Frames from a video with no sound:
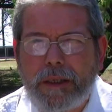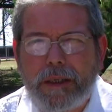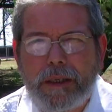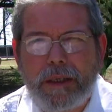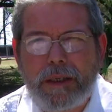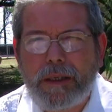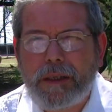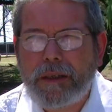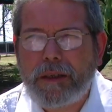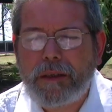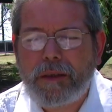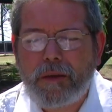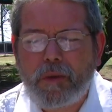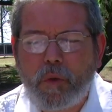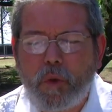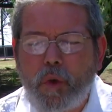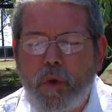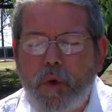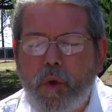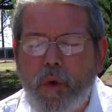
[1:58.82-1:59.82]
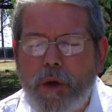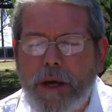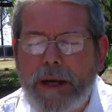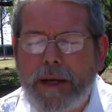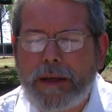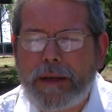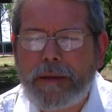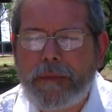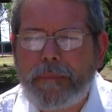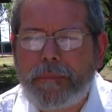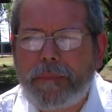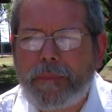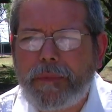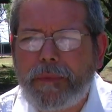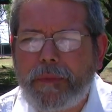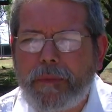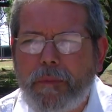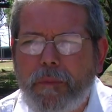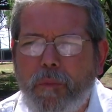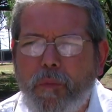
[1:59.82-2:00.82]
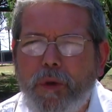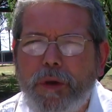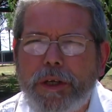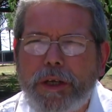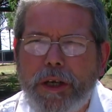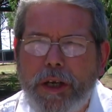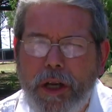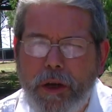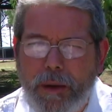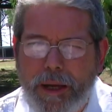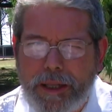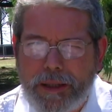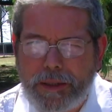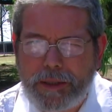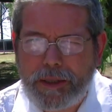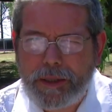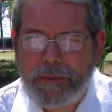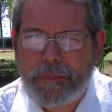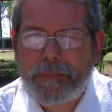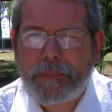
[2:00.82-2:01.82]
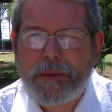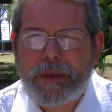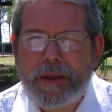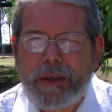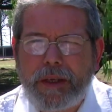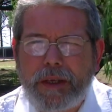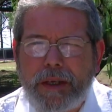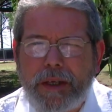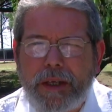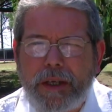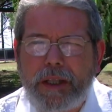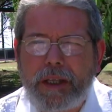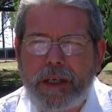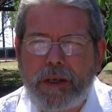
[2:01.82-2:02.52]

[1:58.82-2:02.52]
en un lugar muy relevante y